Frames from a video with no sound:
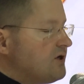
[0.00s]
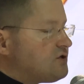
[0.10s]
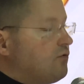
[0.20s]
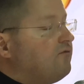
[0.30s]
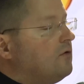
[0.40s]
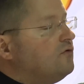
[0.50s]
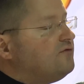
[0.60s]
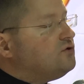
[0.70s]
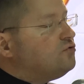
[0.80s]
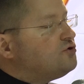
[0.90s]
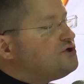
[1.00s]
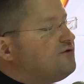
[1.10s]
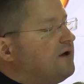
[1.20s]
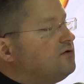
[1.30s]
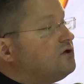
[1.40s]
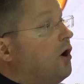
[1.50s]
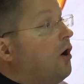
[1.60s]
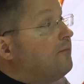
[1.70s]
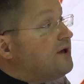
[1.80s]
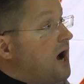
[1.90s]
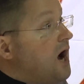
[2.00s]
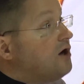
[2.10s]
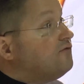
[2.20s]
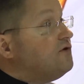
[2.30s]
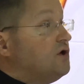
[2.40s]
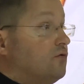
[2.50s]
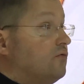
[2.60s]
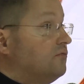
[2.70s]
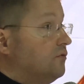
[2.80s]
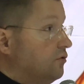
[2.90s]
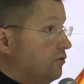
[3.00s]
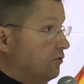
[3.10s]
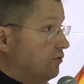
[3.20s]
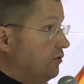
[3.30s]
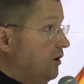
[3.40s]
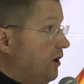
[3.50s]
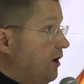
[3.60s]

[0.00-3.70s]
Słowo mówi, Duch Święty objawił mu,